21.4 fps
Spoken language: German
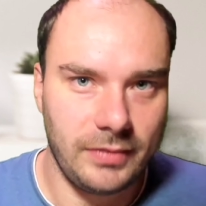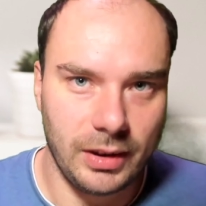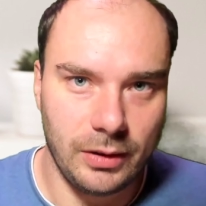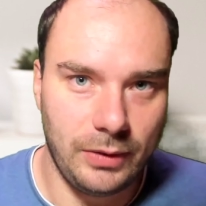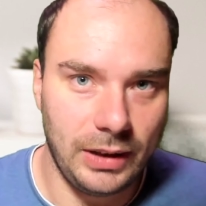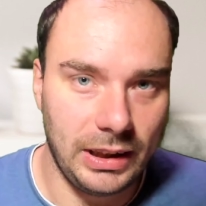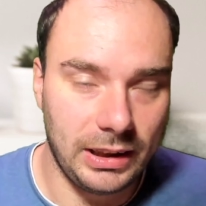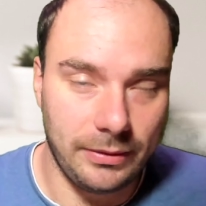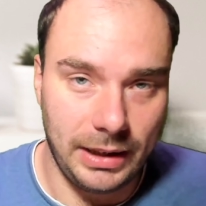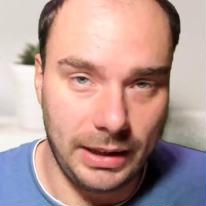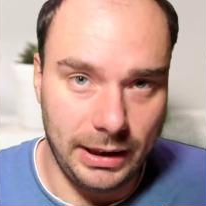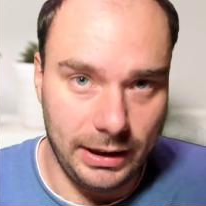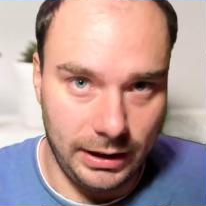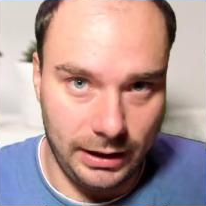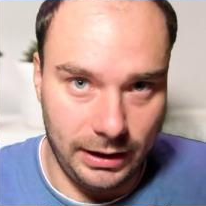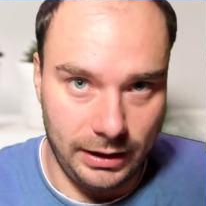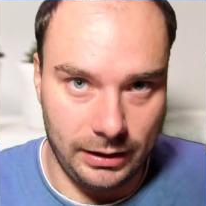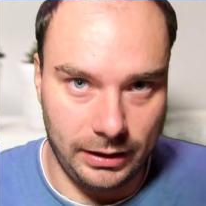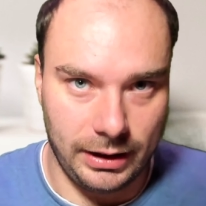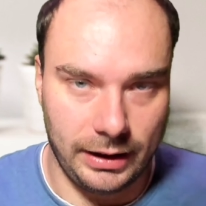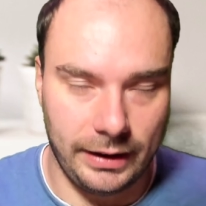Fehlt der
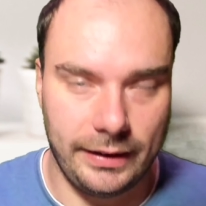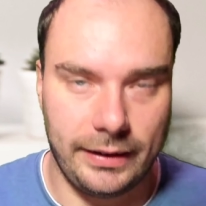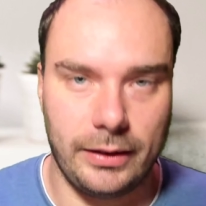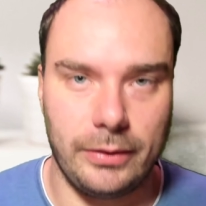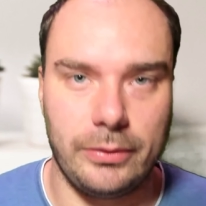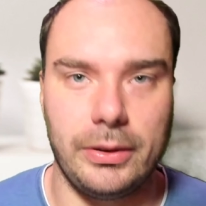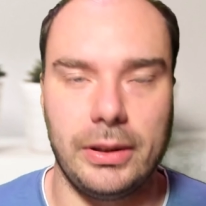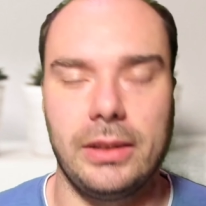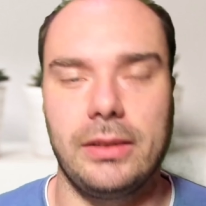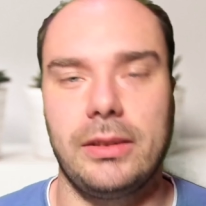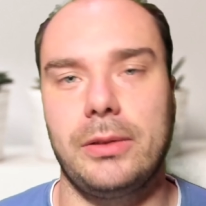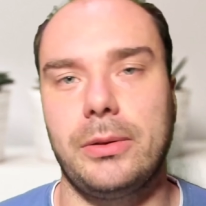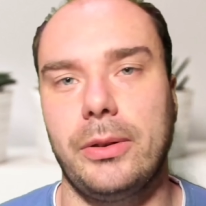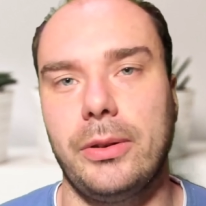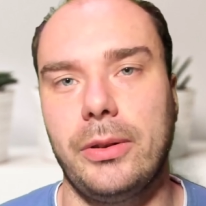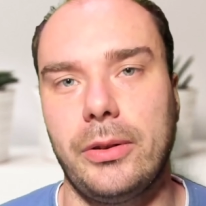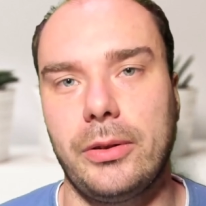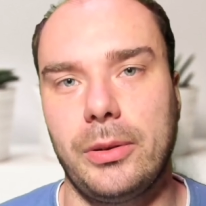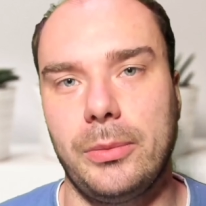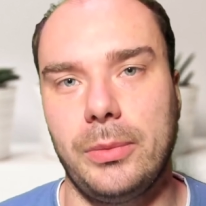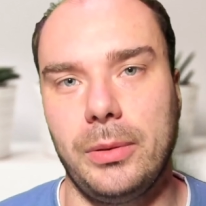Validator, kannst du sofort
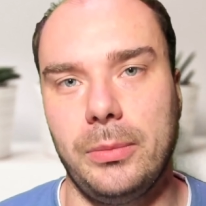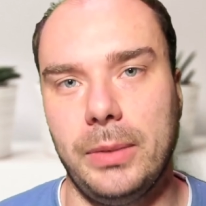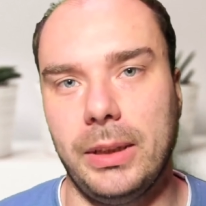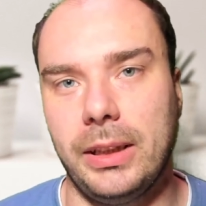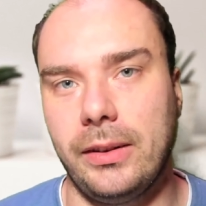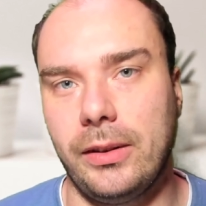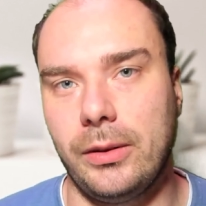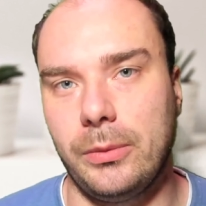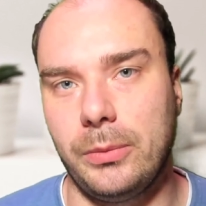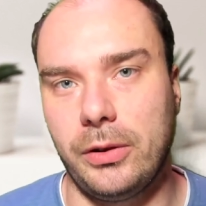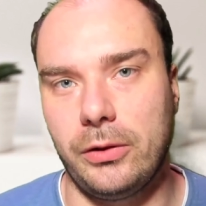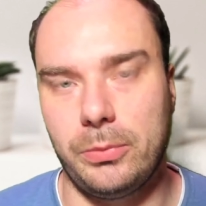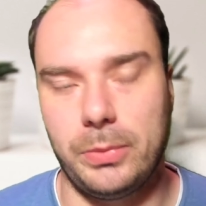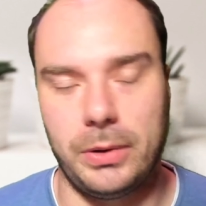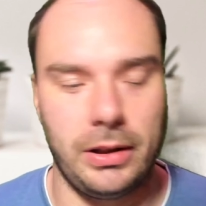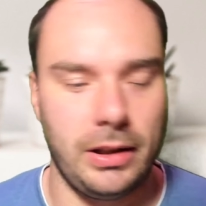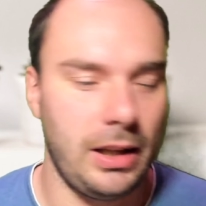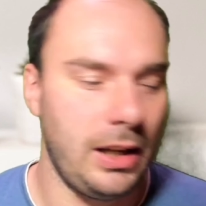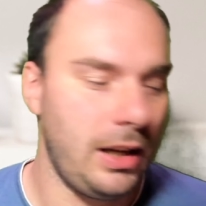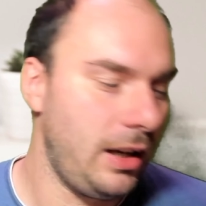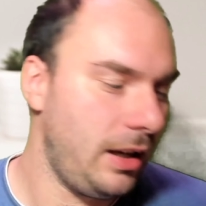Cross-Scripting machen zum Beispiel
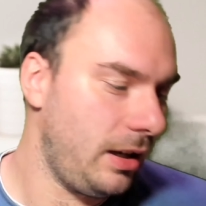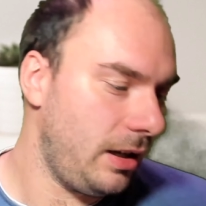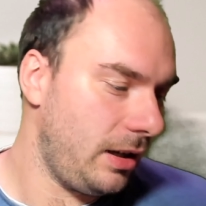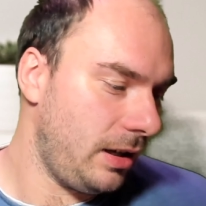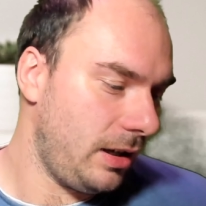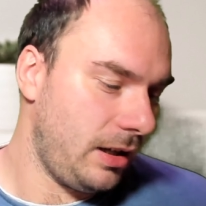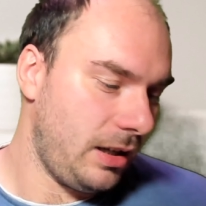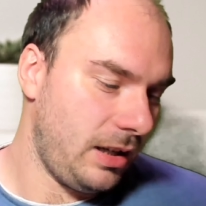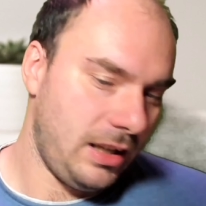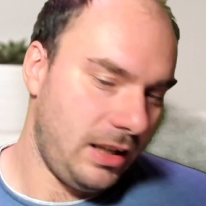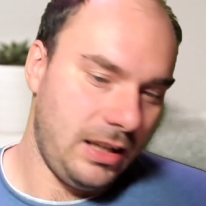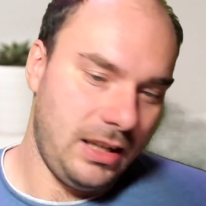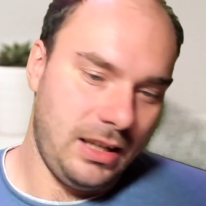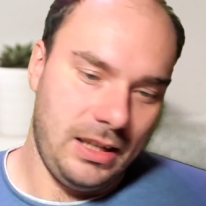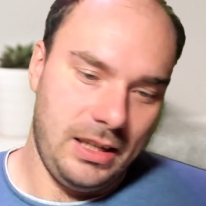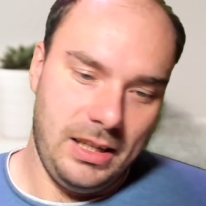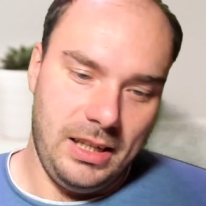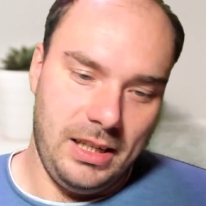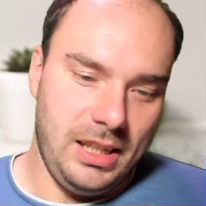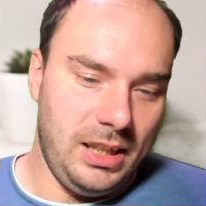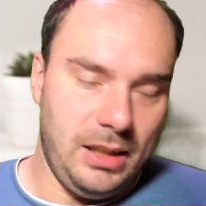
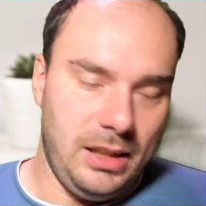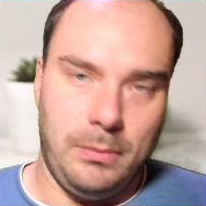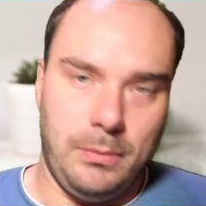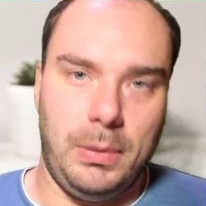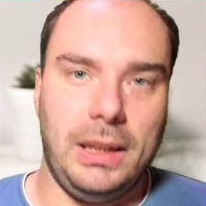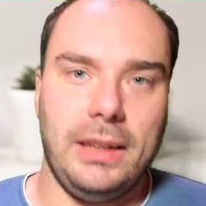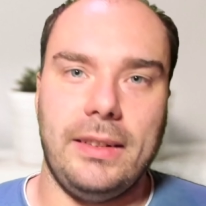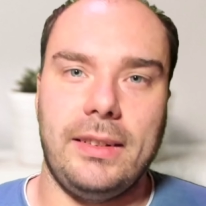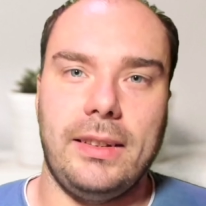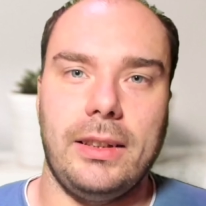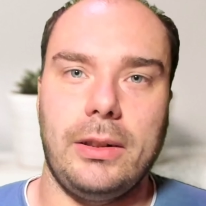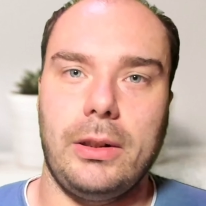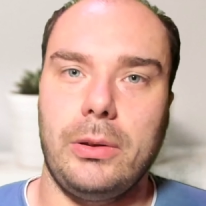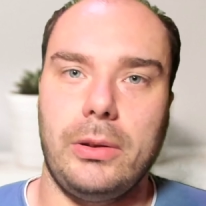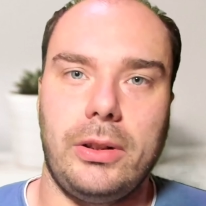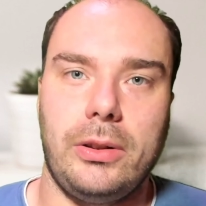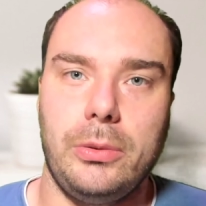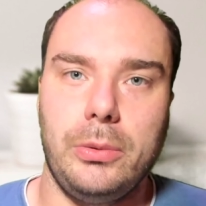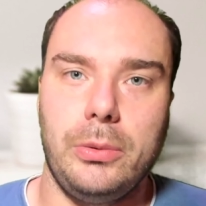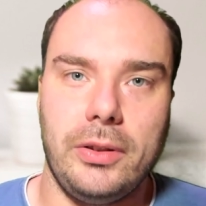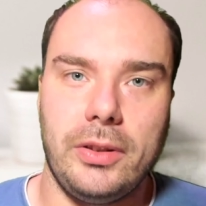bindest du
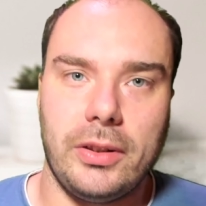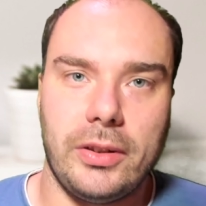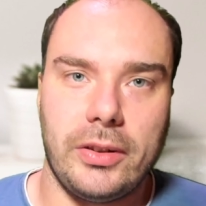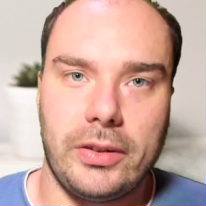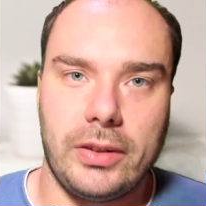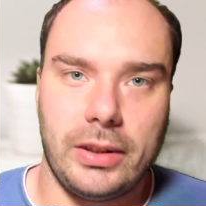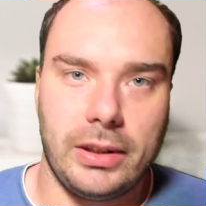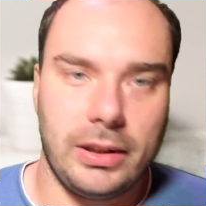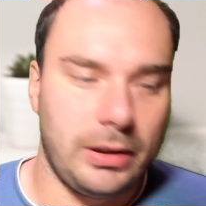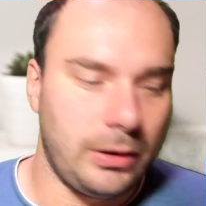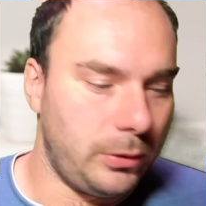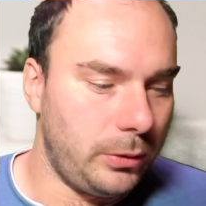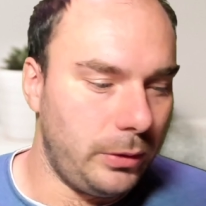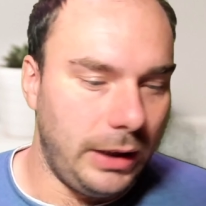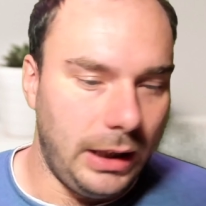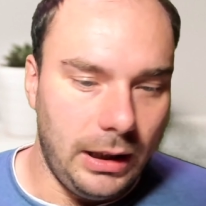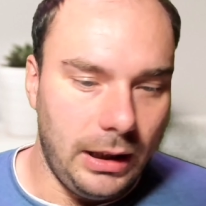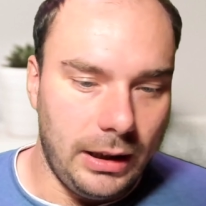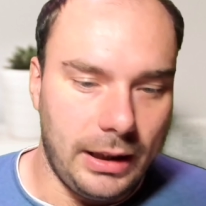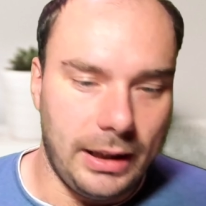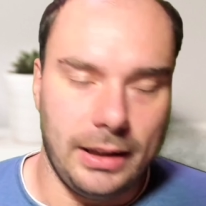Ressourcen aus der
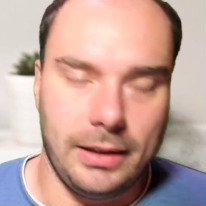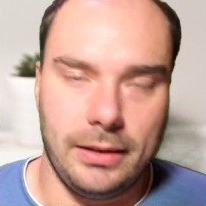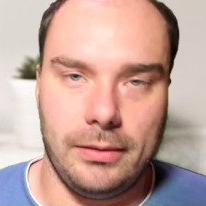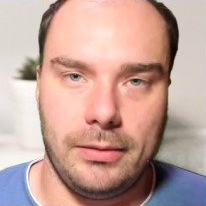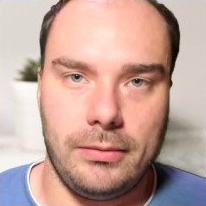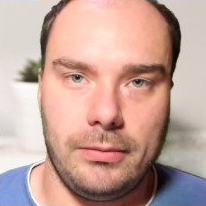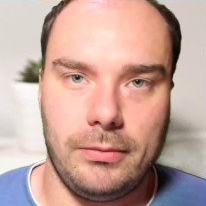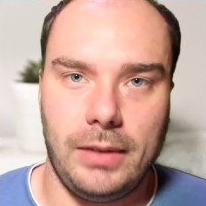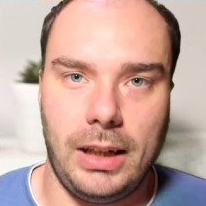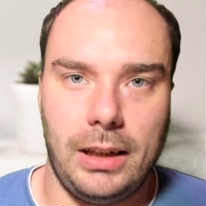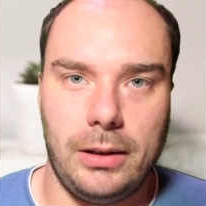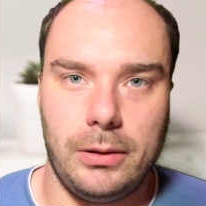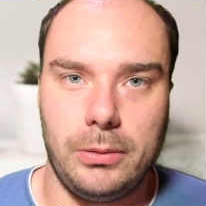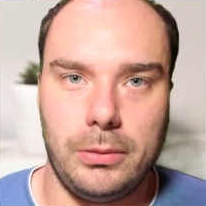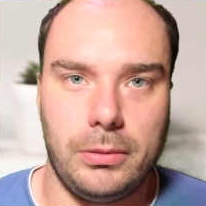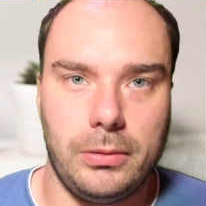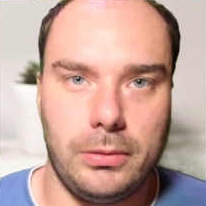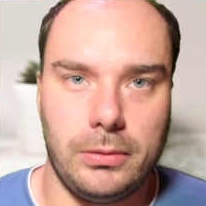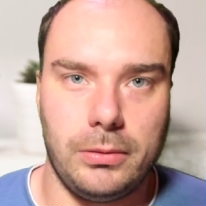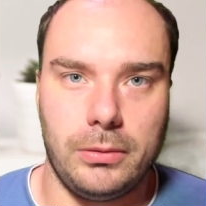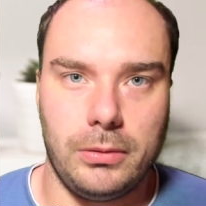UL ein, ähm, weil
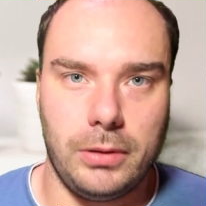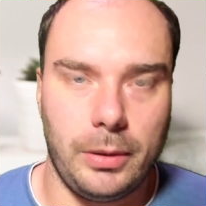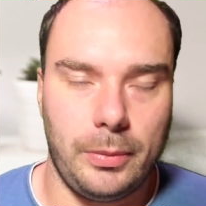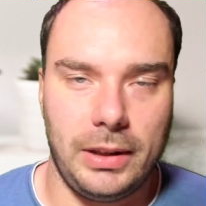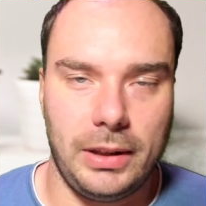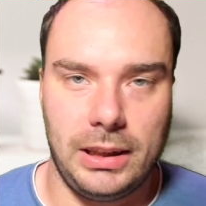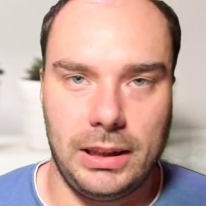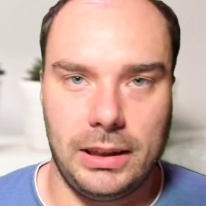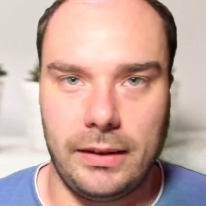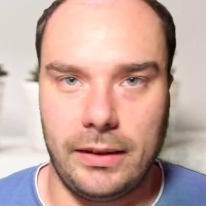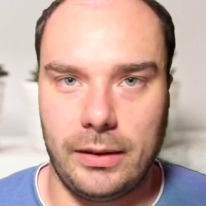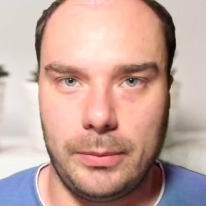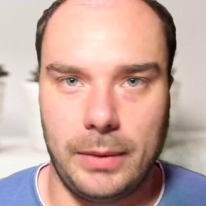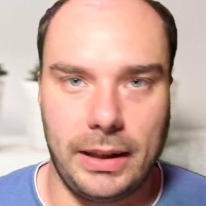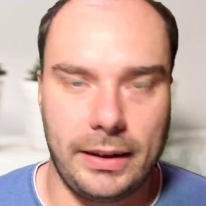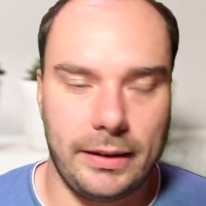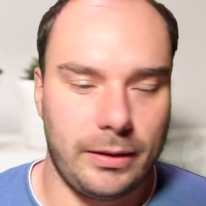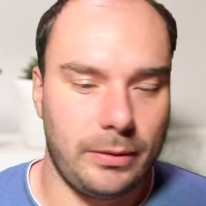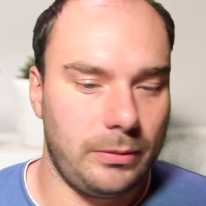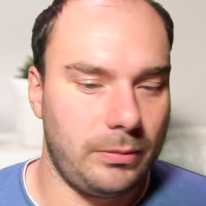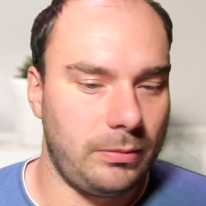du unabsichtlich das
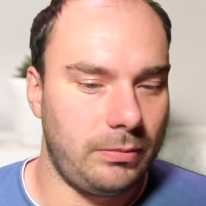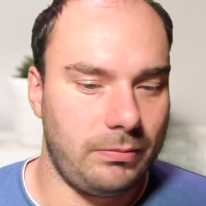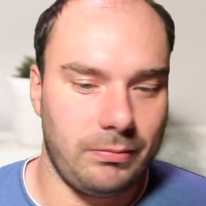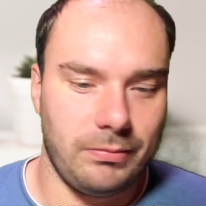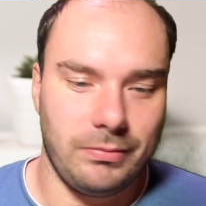magst.